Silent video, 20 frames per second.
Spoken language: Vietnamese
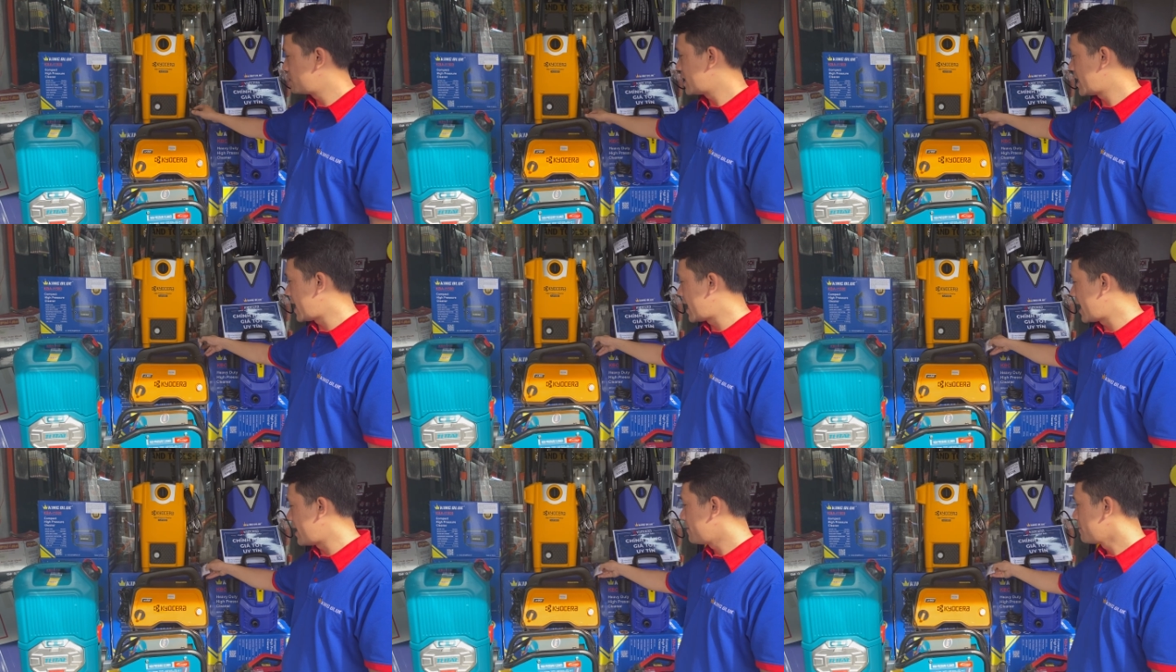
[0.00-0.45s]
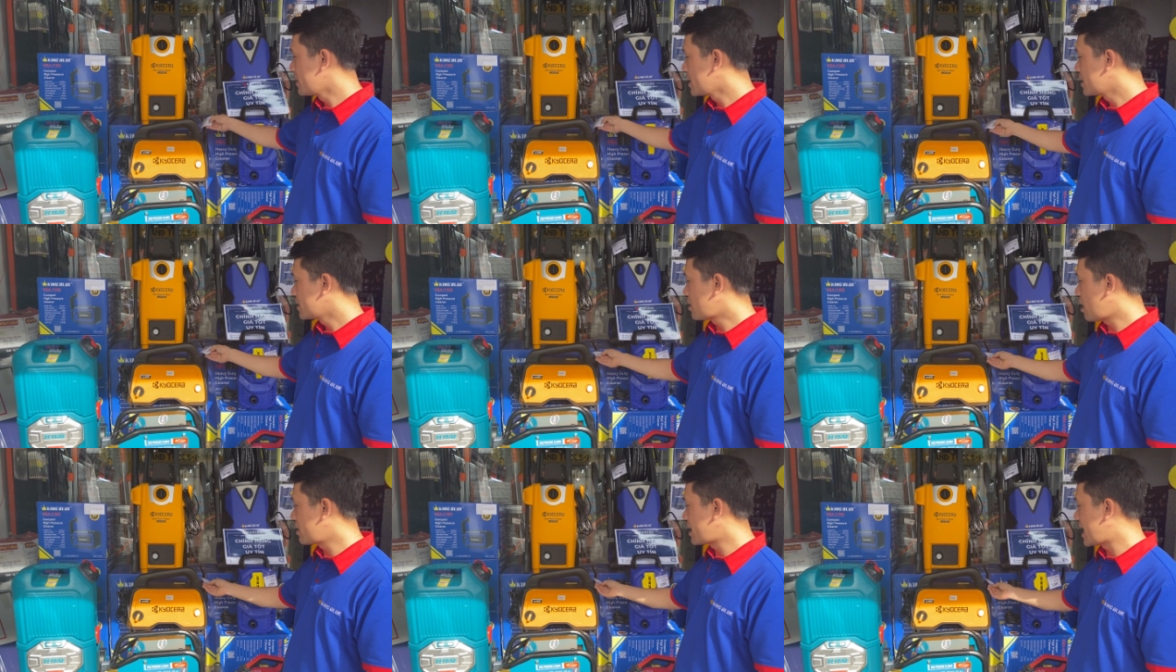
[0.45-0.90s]
À,
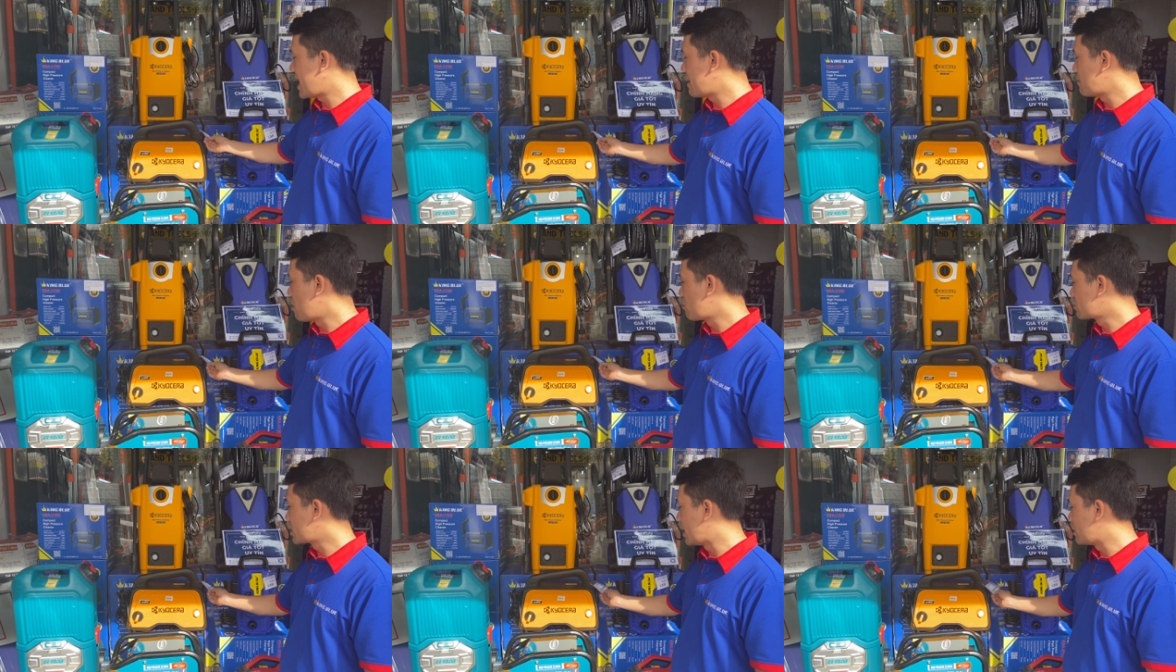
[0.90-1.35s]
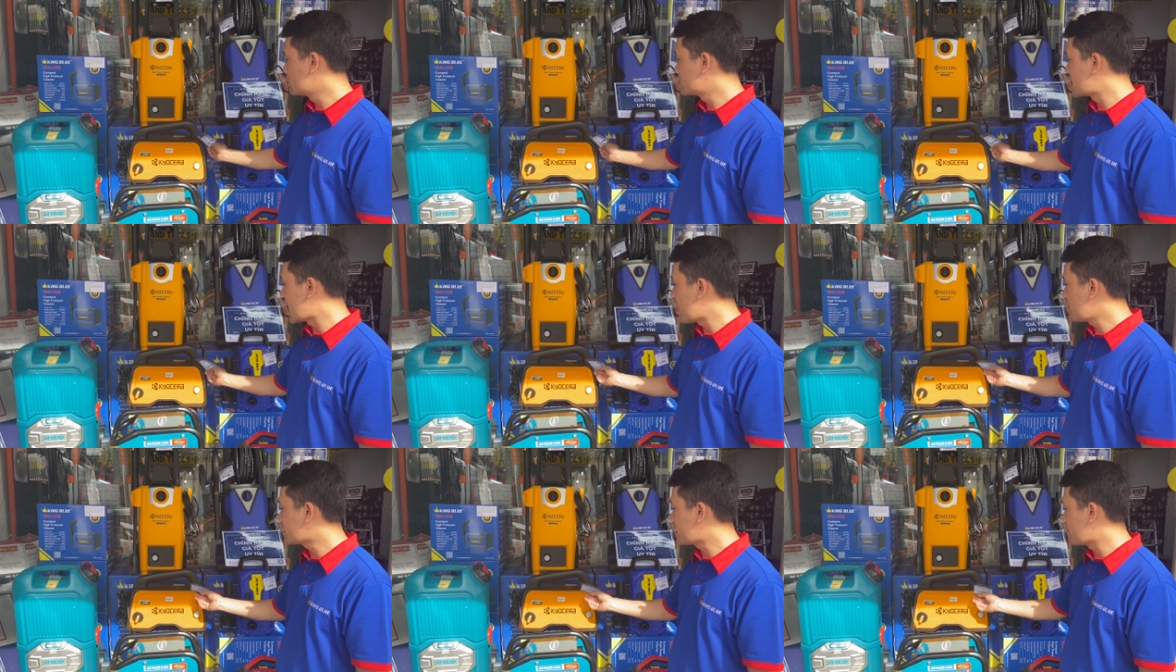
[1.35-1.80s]
con này là một triệu
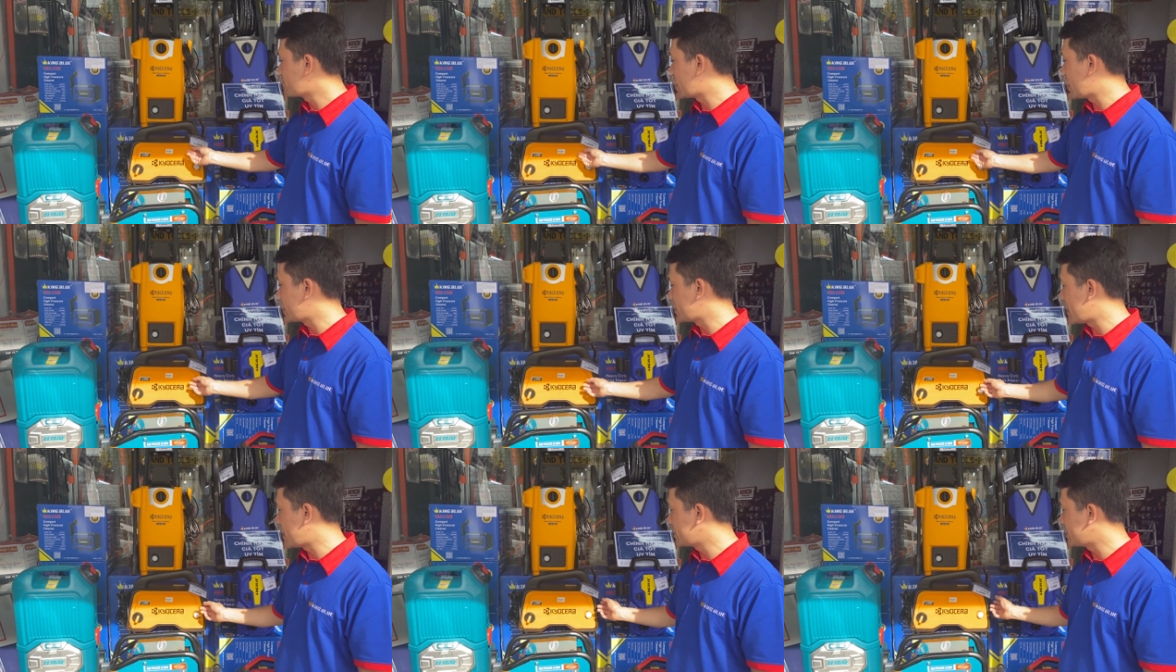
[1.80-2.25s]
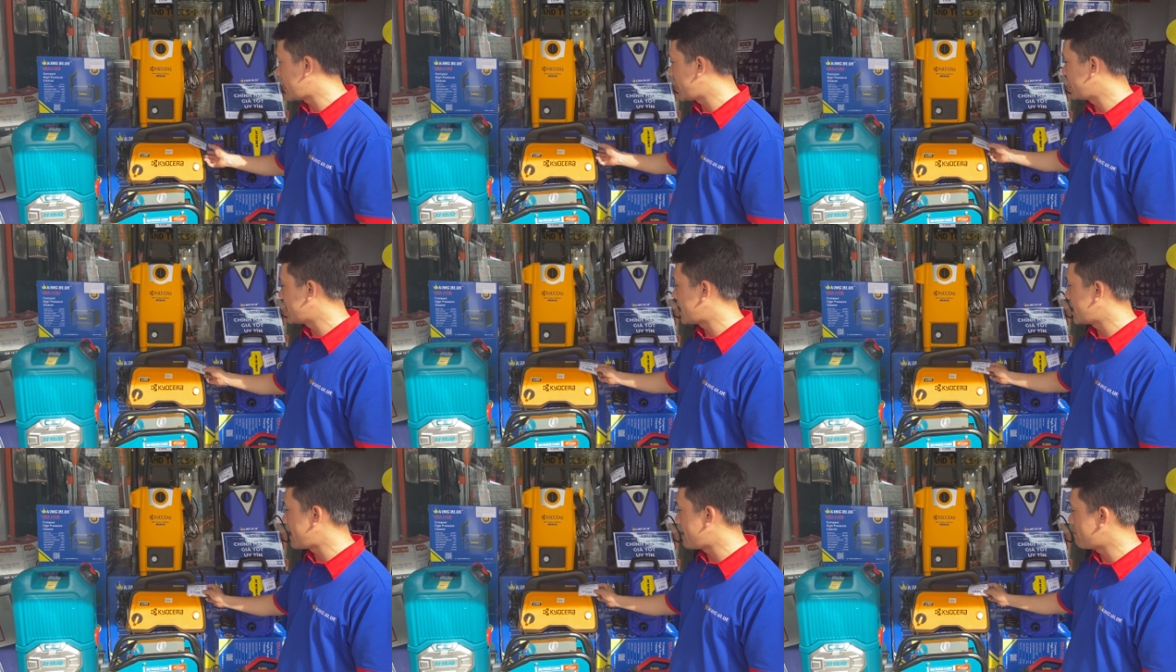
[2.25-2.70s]
sáu trăm ngàn nha
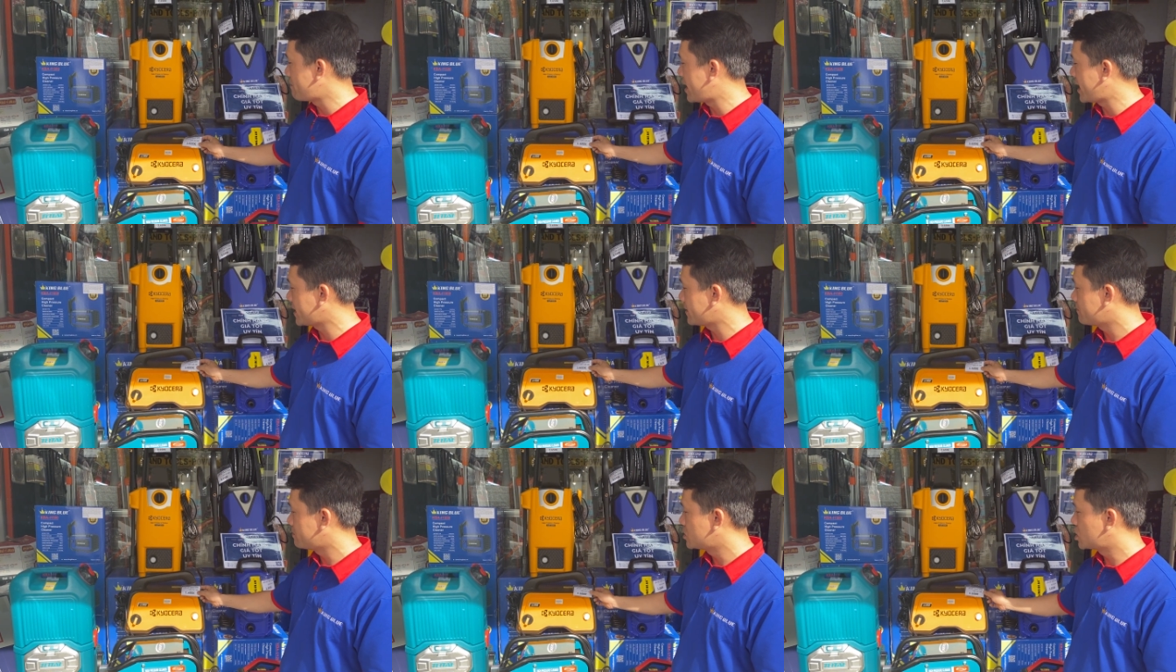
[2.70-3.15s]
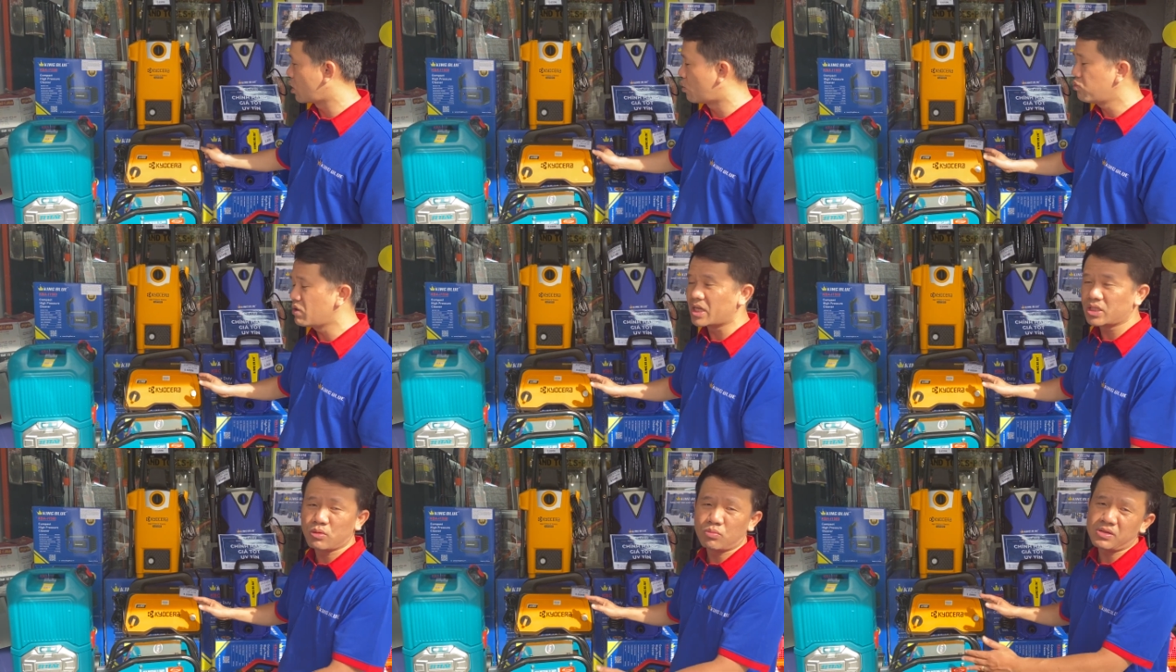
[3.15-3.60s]
dây là 5 mét
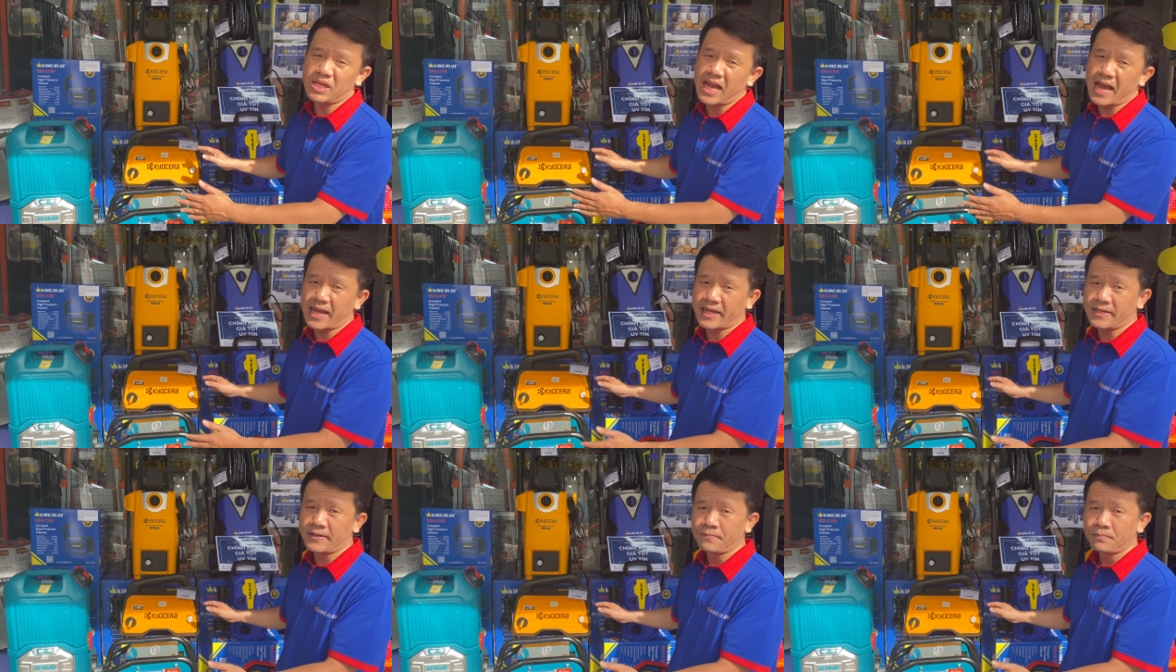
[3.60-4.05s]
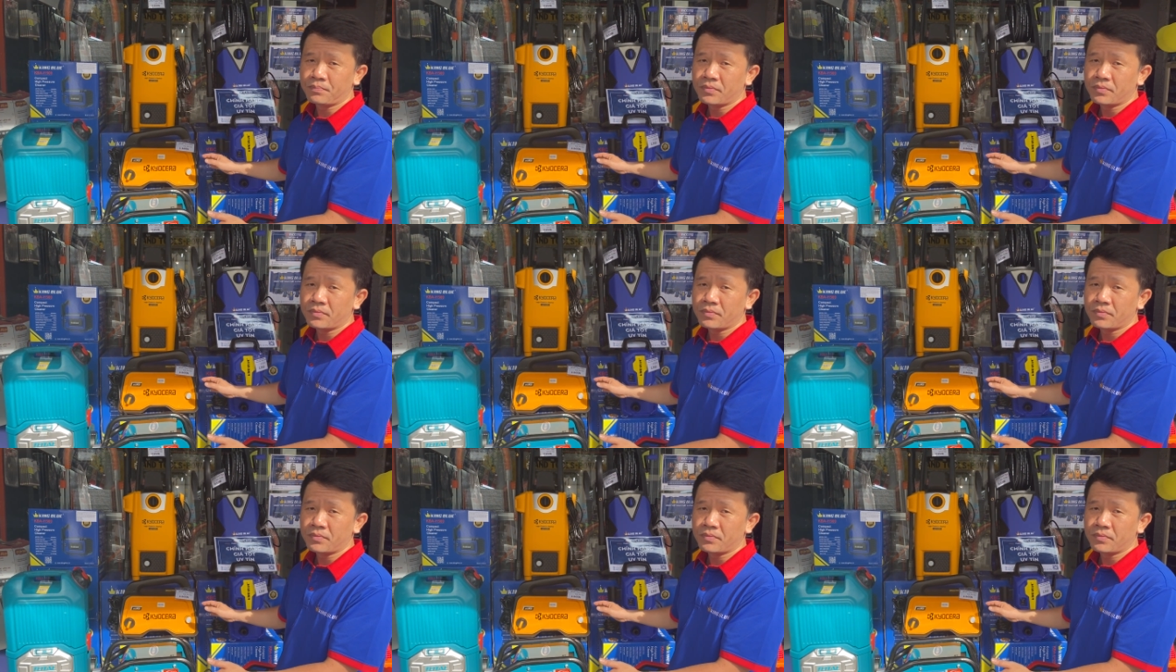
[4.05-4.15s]
súng là súng dài